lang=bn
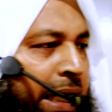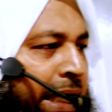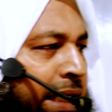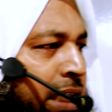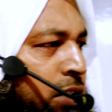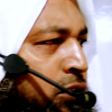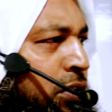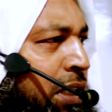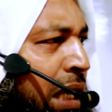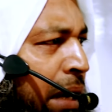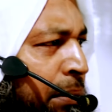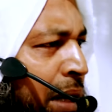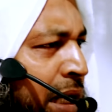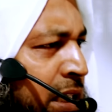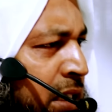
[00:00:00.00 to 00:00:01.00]
এটা যদি
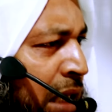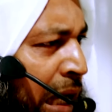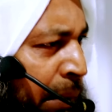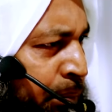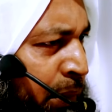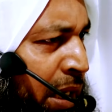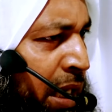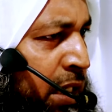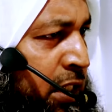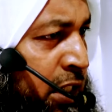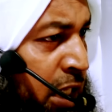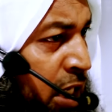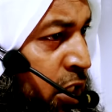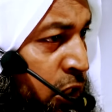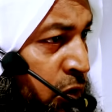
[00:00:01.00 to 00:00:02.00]
আমার আপনার
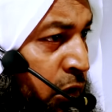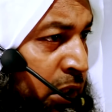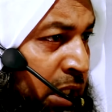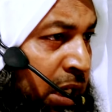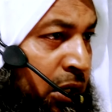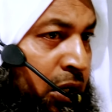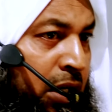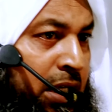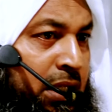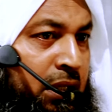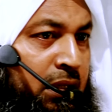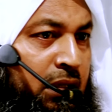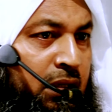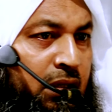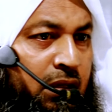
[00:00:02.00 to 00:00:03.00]
শেষ কথা হয়
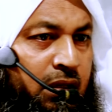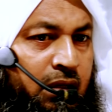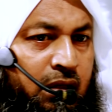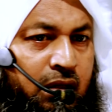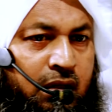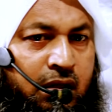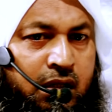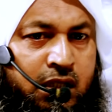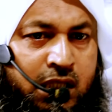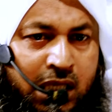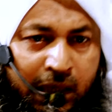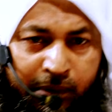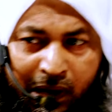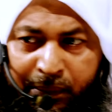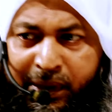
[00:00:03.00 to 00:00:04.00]

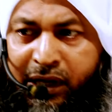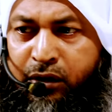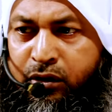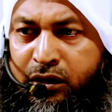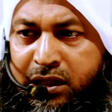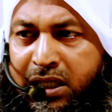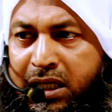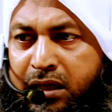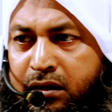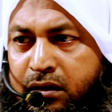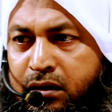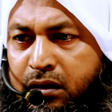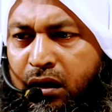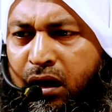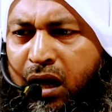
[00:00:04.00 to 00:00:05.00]
স্বাভাবিক কথা
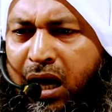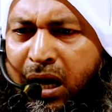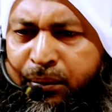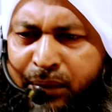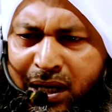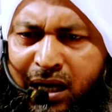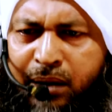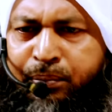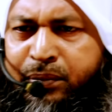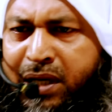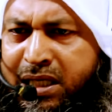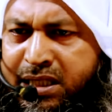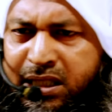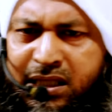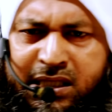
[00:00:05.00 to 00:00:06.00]
আমরা
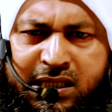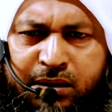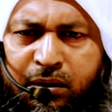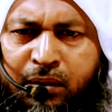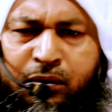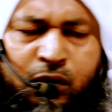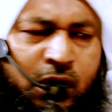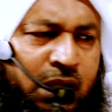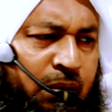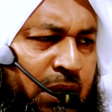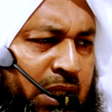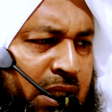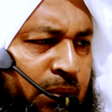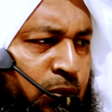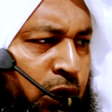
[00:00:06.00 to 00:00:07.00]
আপনার সাথে যেভাবে
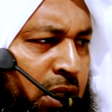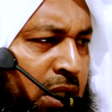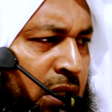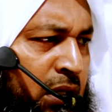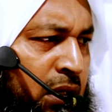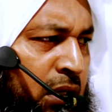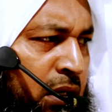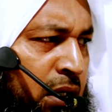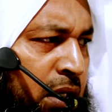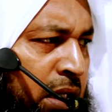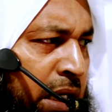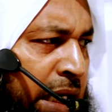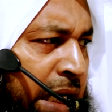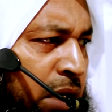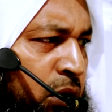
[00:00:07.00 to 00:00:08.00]
কথাবার্তা বলি
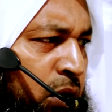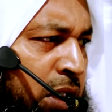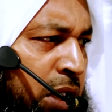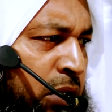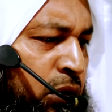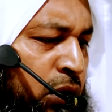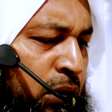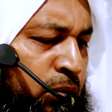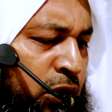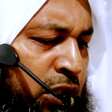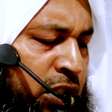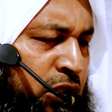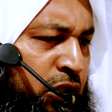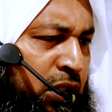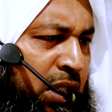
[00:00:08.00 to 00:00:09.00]
এই কথাগুলোর
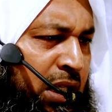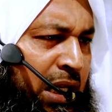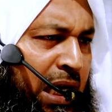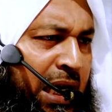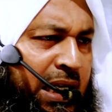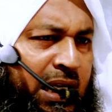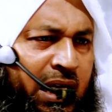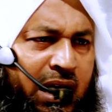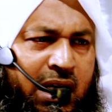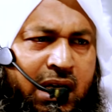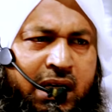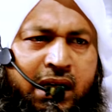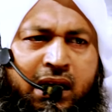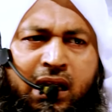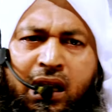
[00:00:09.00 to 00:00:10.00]
মধ্যে যদি লা ইলাহা
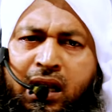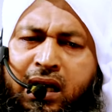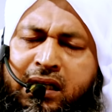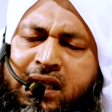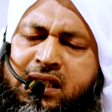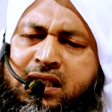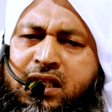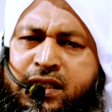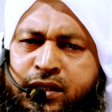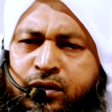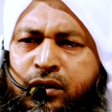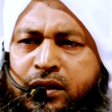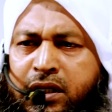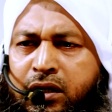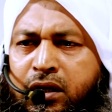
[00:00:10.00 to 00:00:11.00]
ইল্লাল্লাহটাই শেষ
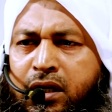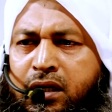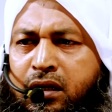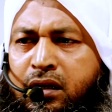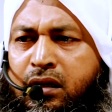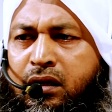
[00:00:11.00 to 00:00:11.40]
কথা হয়